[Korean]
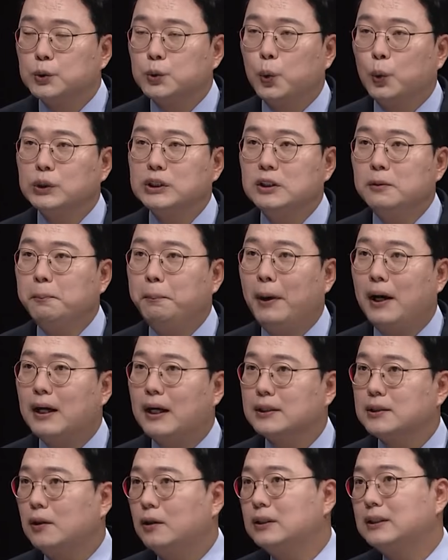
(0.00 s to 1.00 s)
소신파가
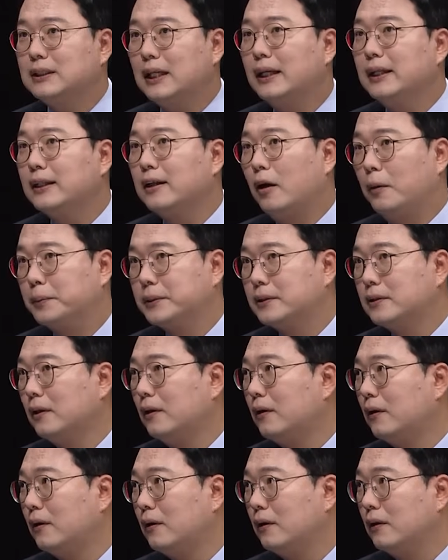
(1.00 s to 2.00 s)
설 자리가
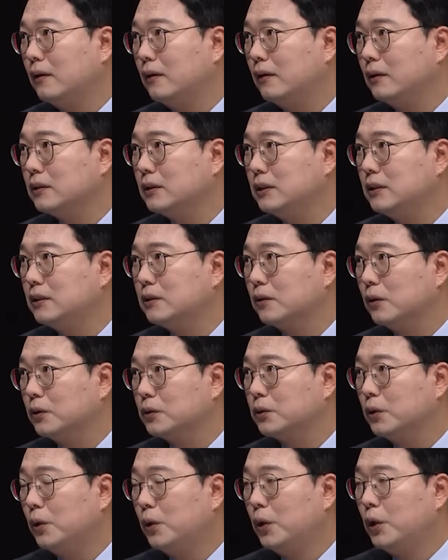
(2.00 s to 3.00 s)
없어지는
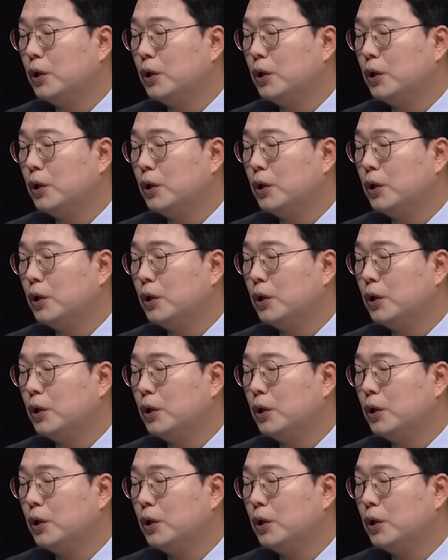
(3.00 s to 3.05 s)
거죠.